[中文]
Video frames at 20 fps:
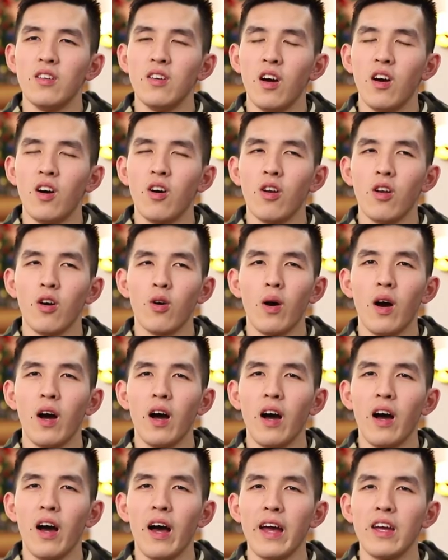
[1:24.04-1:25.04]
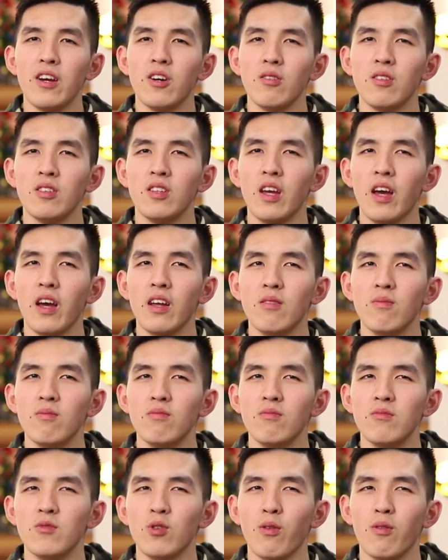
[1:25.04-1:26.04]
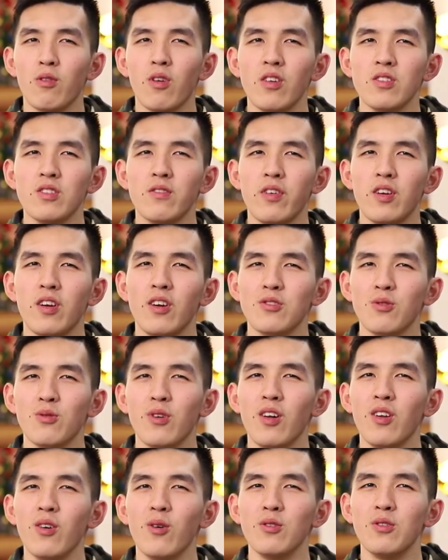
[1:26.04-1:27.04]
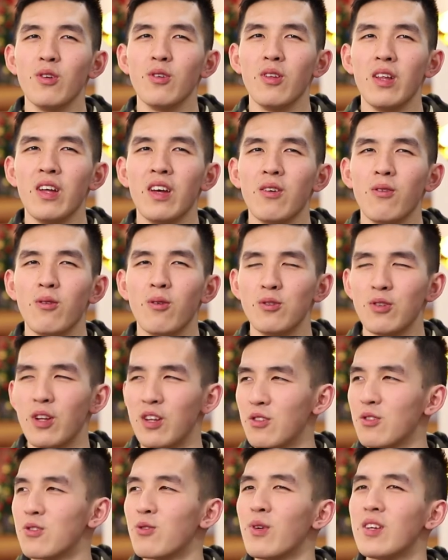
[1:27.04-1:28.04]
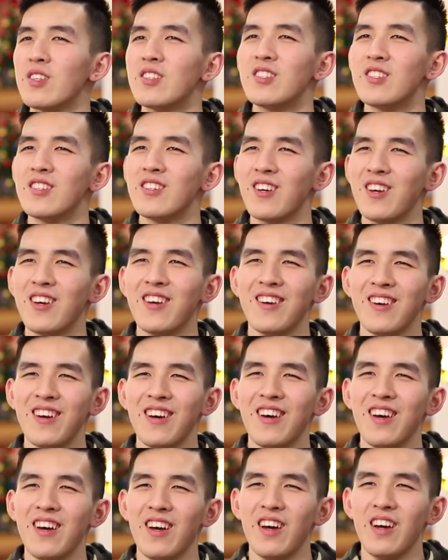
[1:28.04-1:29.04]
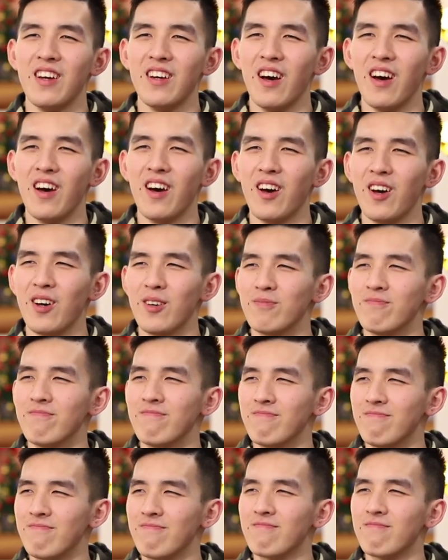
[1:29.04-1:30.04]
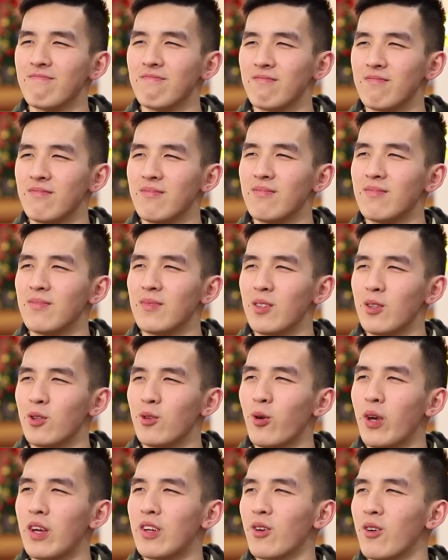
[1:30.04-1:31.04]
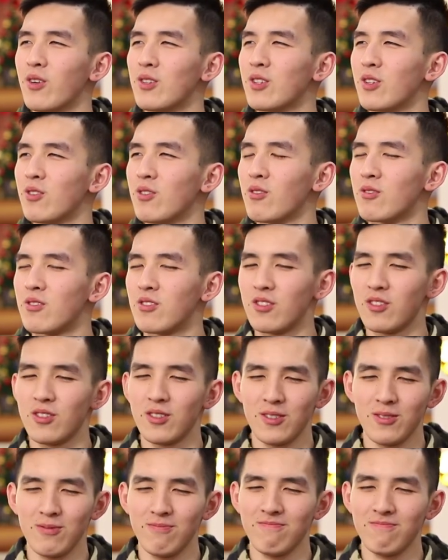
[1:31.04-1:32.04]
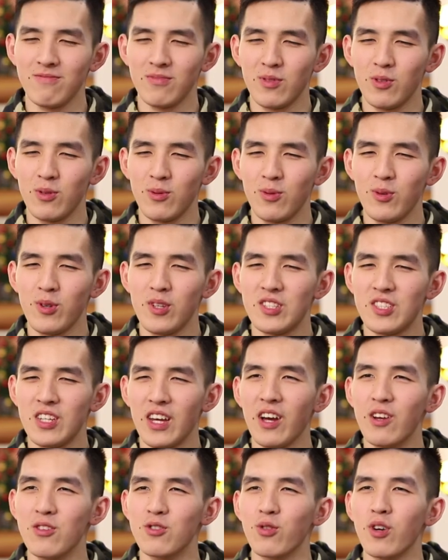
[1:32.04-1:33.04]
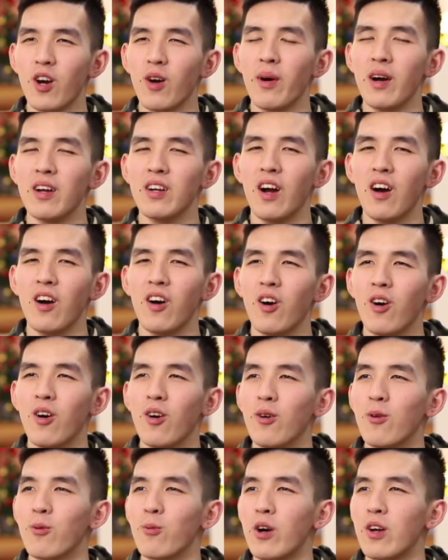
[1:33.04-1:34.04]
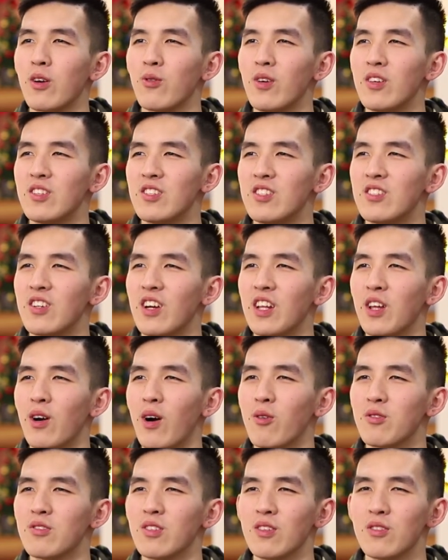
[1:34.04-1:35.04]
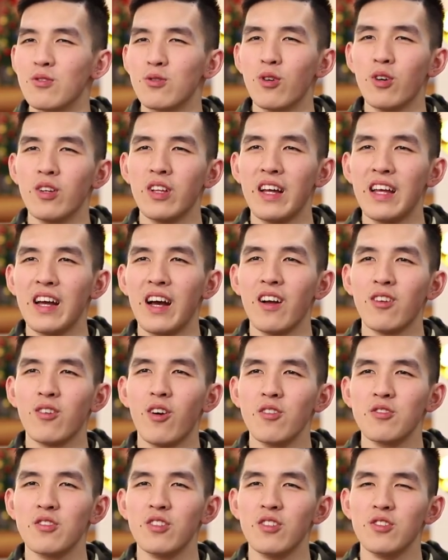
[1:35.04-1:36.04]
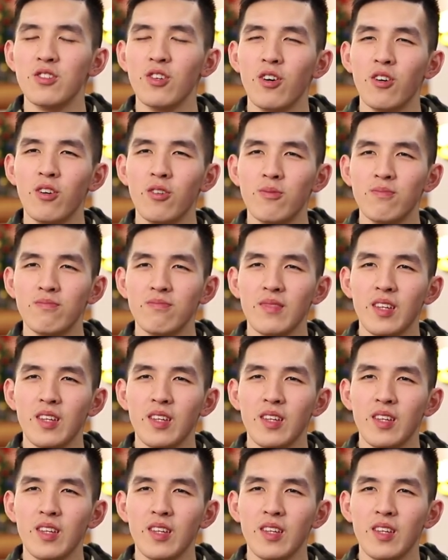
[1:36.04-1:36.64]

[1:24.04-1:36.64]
然后的话，还有一点，托福考试非常重要的，我觉得，我觉得就是运气，嗯，对，有的时候就是运气也很重要吧。然后关于运气这一点，我只能说大家考试的时候